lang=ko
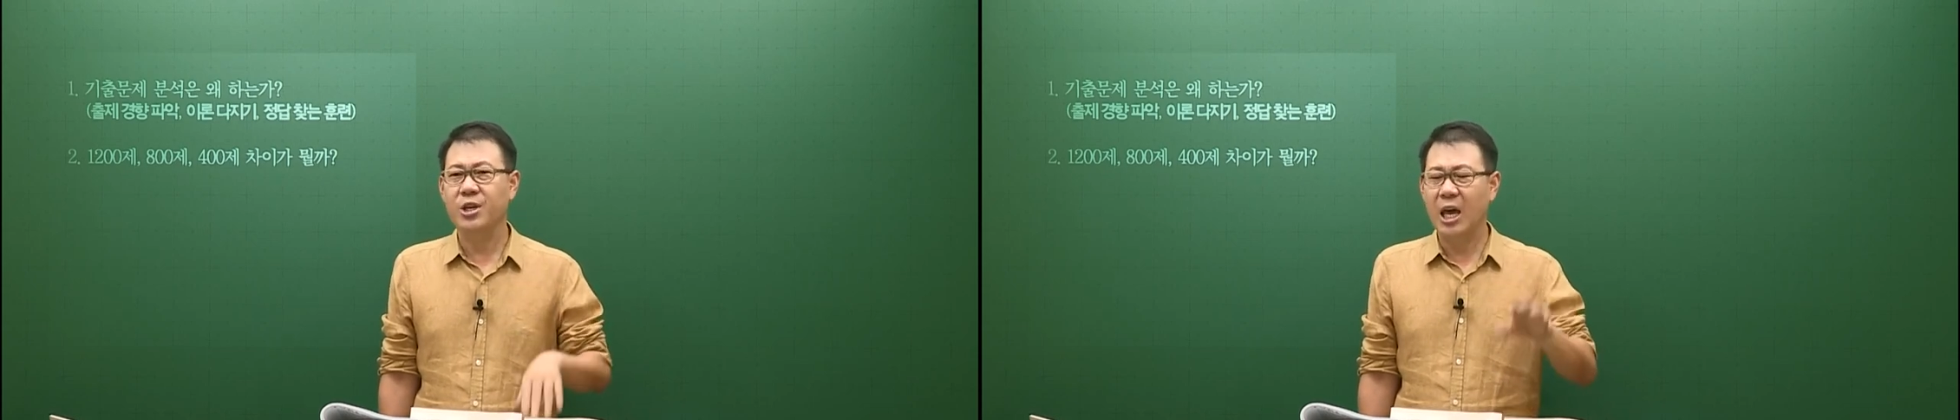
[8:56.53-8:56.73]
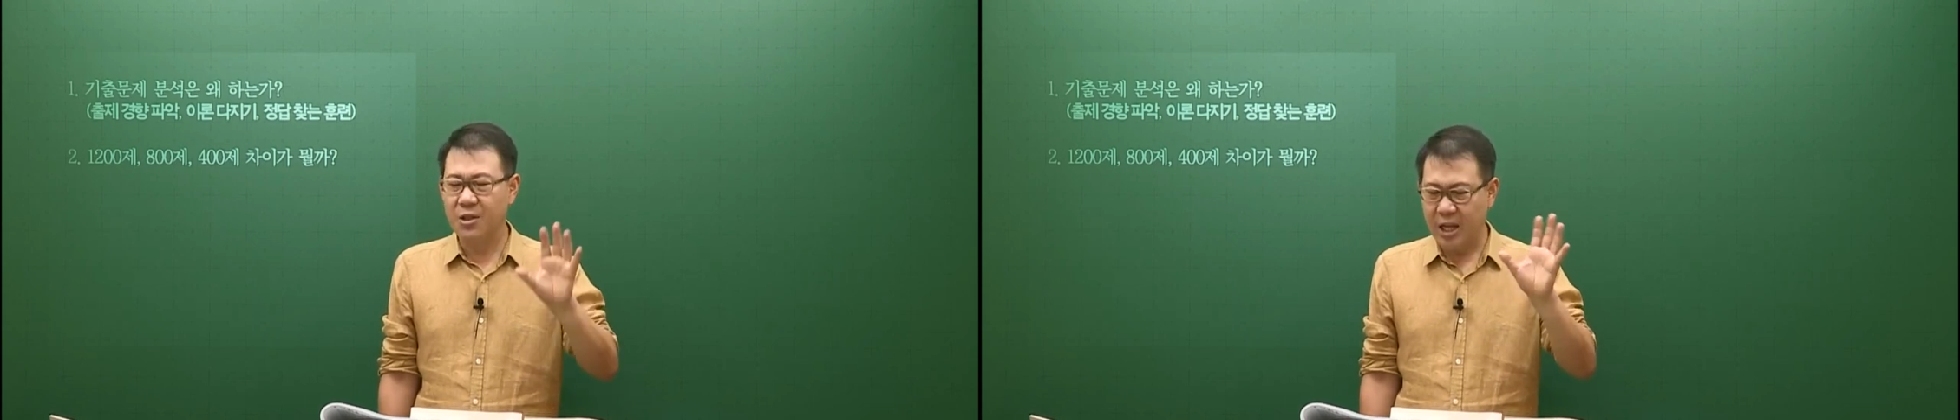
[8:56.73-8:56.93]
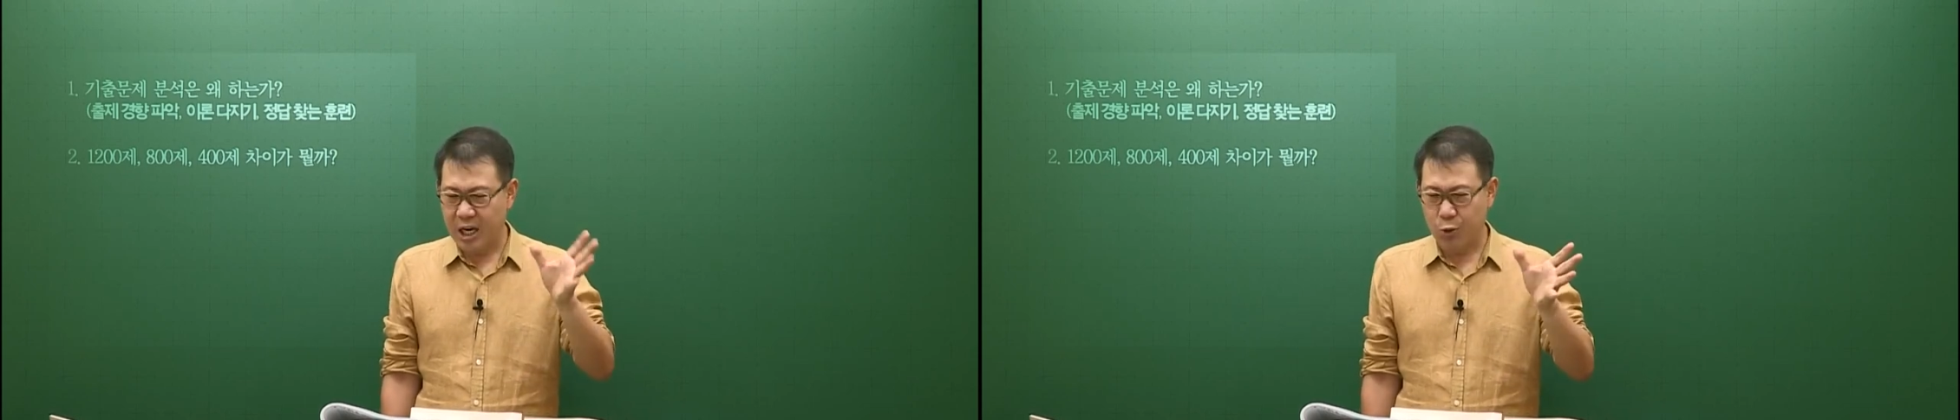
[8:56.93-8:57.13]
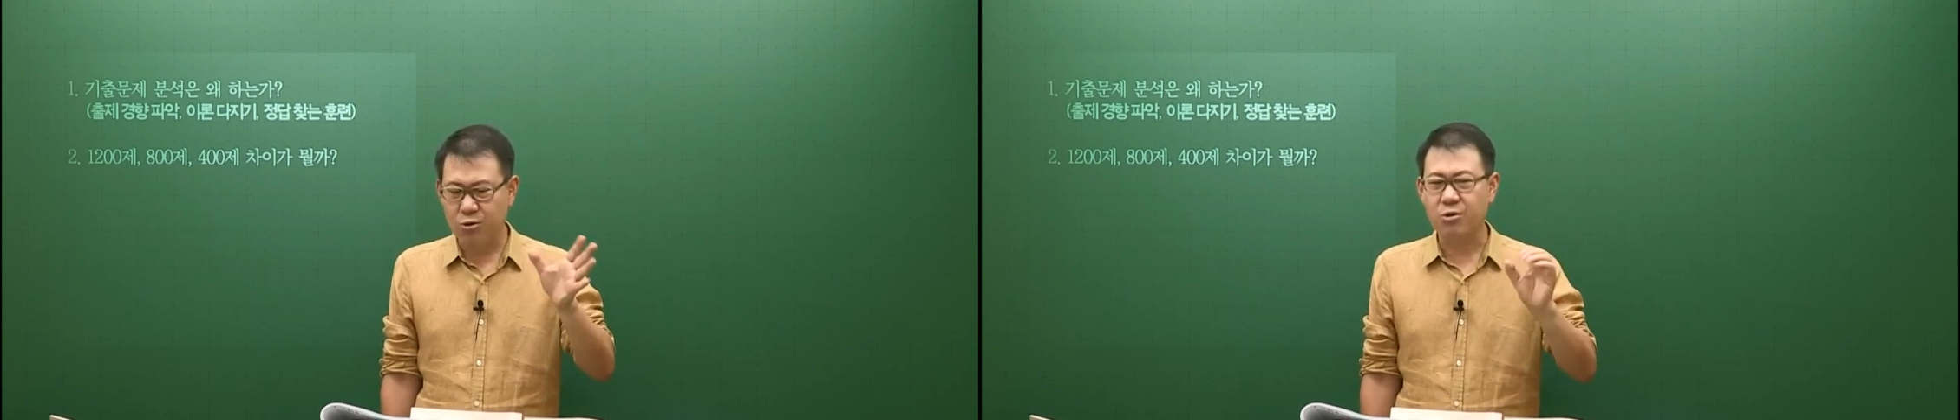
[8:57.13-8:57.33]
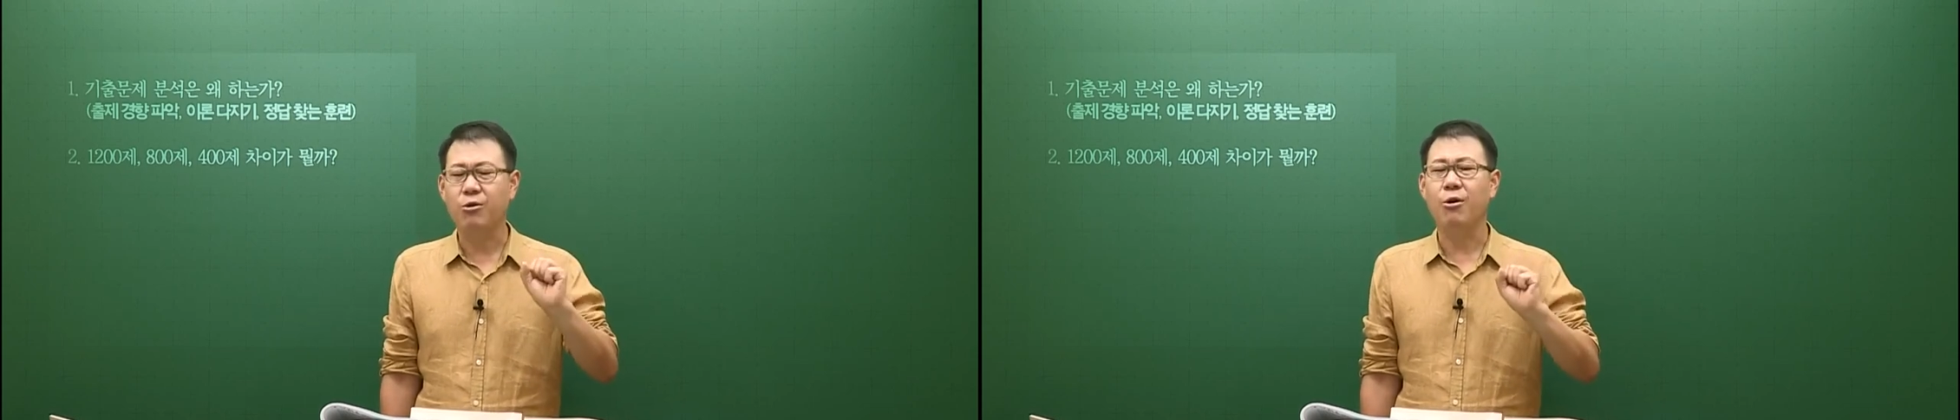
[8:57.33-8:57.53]
옛날에도
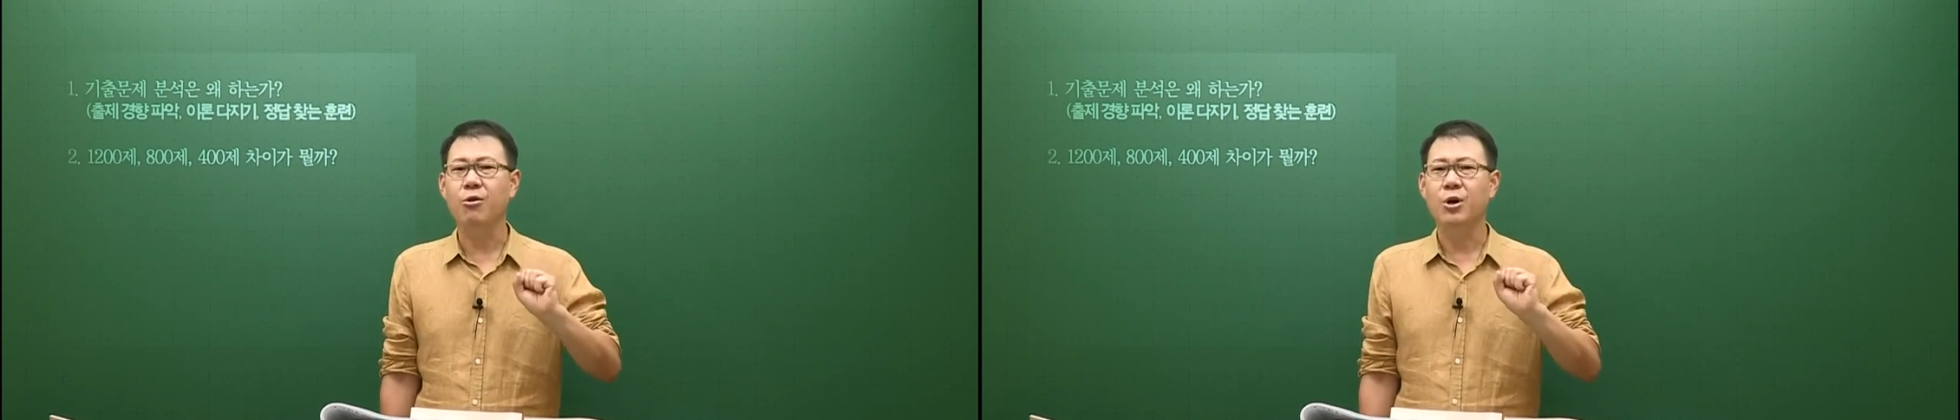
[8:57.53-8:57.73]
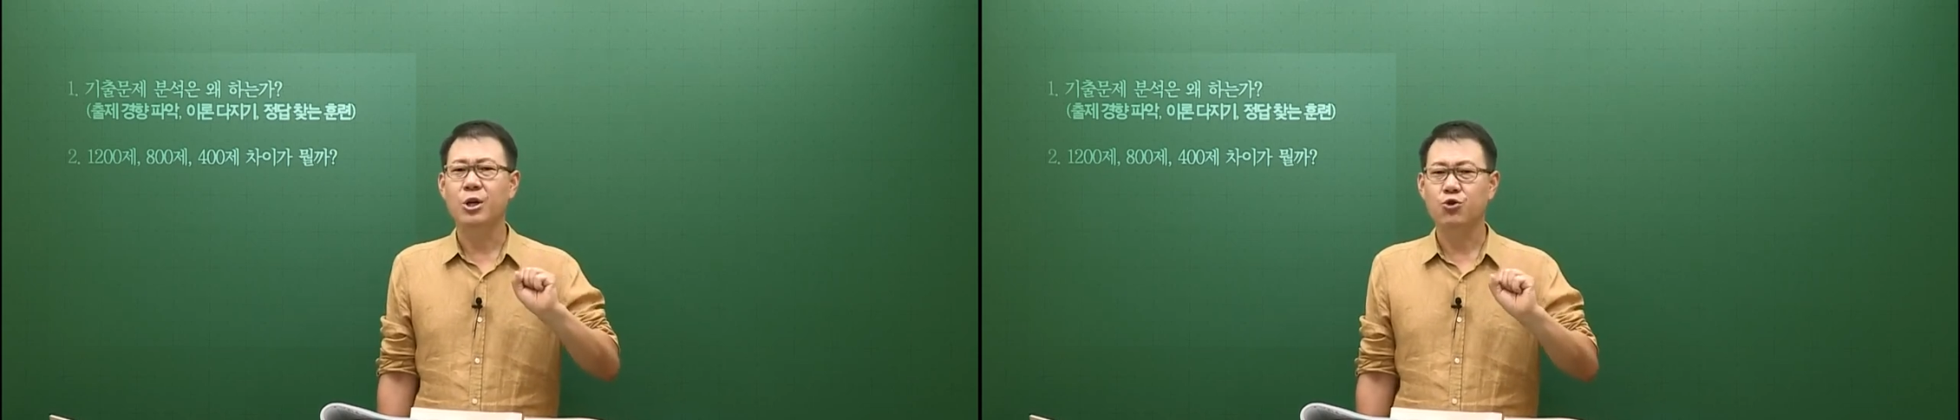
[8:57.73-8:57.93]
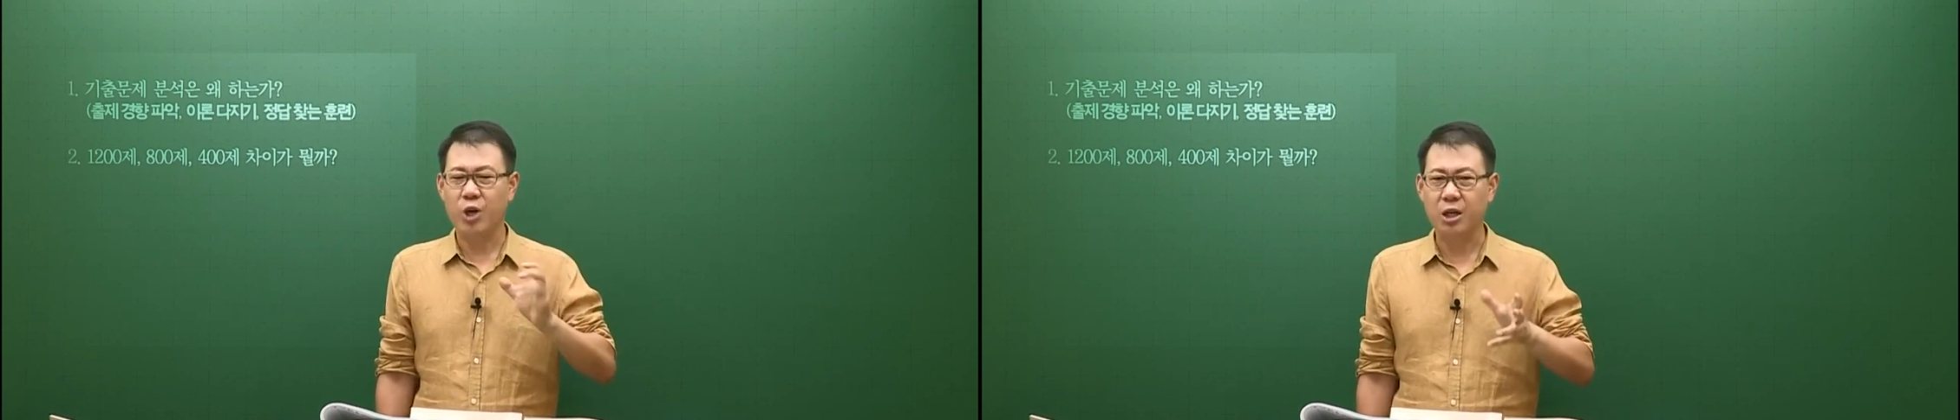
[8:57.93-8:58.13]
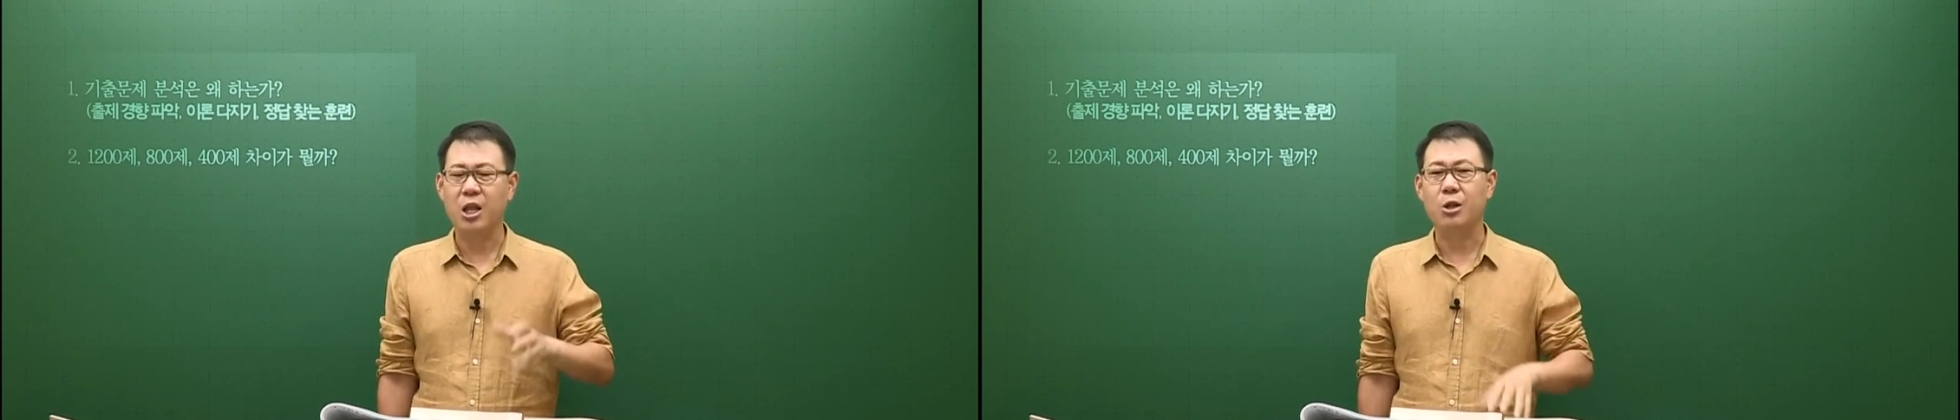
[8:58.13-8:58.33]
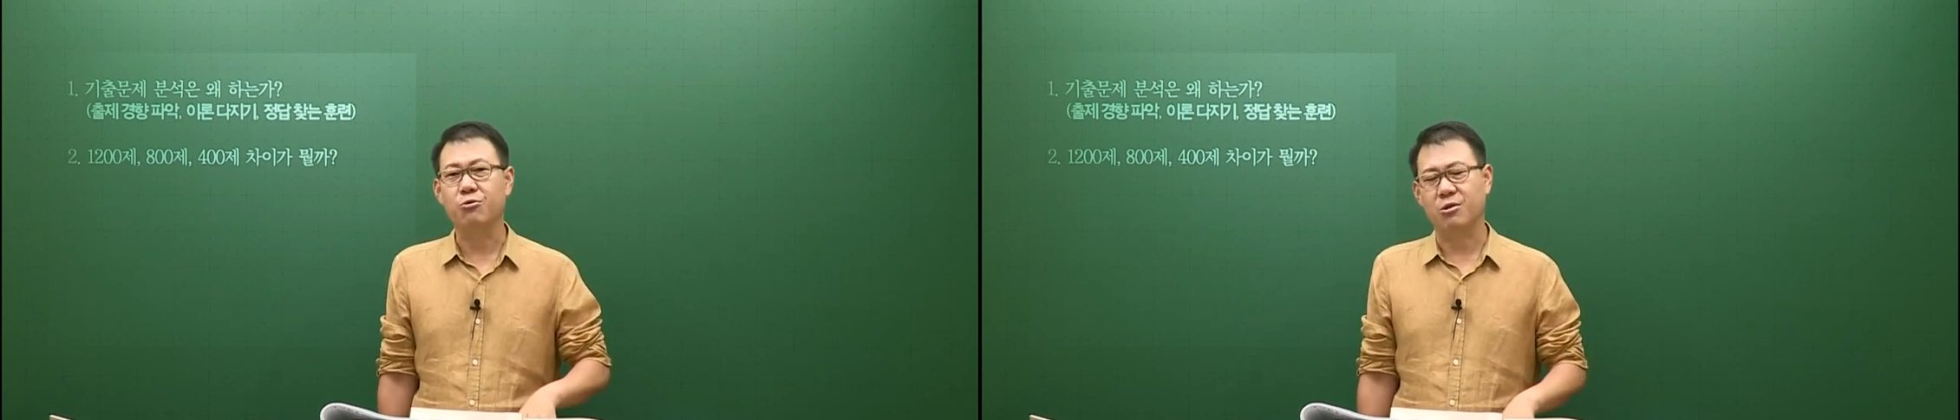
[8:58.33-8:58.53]
그렇고
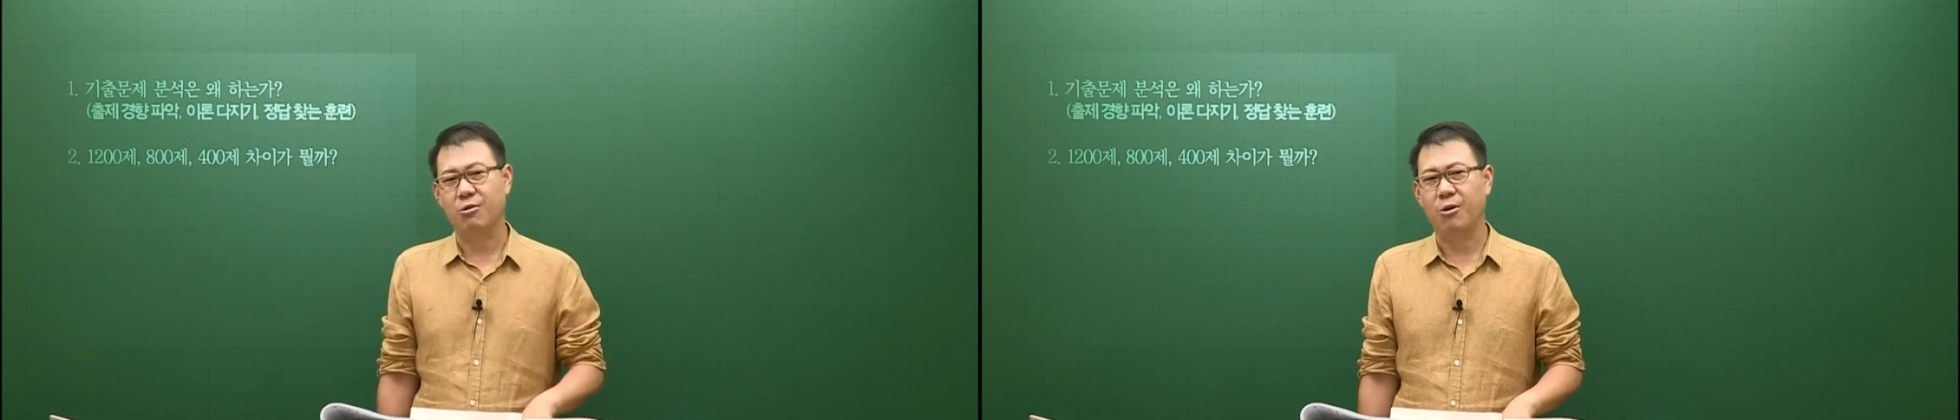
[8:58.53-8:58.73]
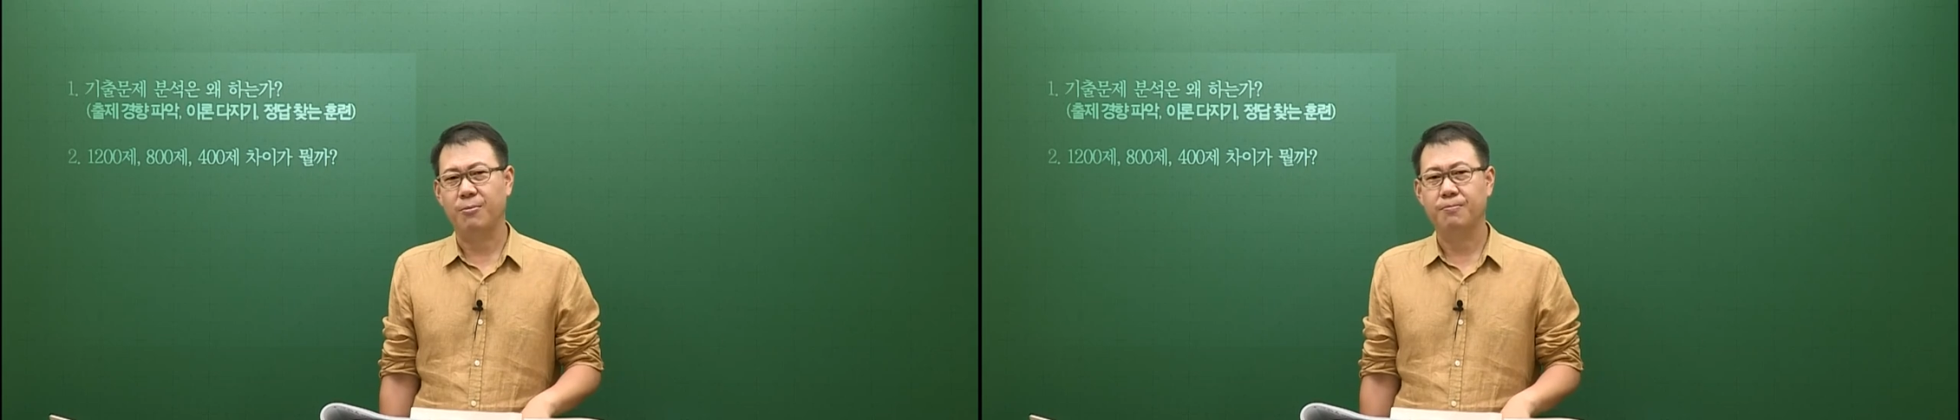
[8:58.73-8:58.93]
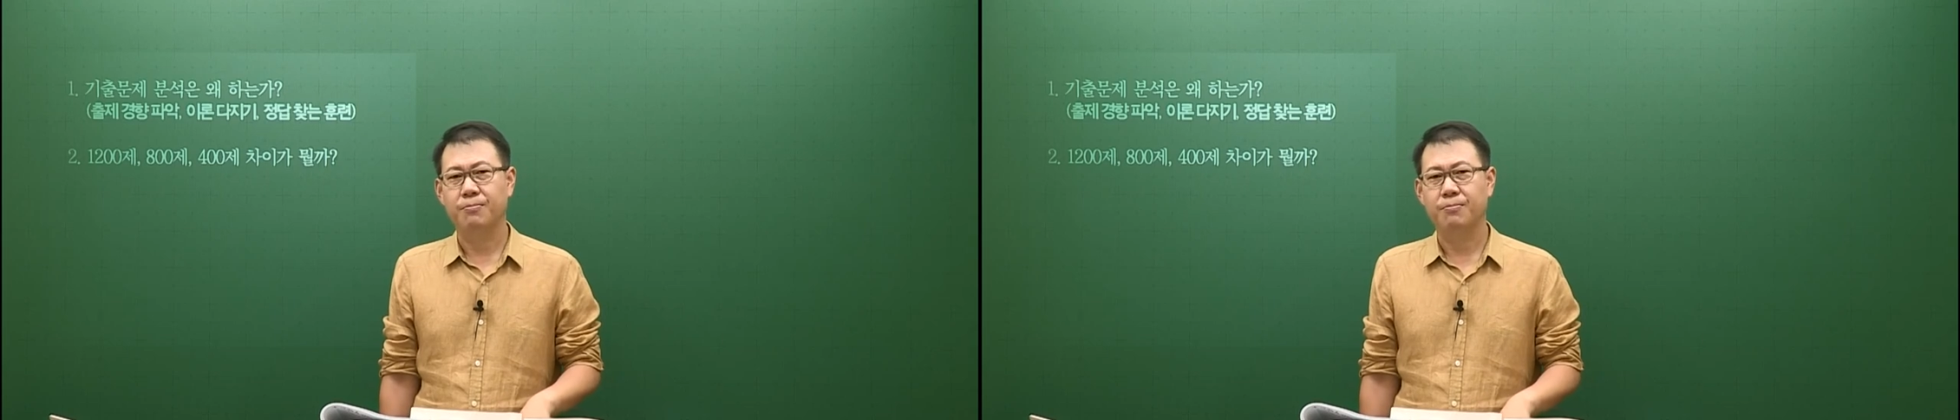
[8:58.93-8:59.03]
최근에도 그렇고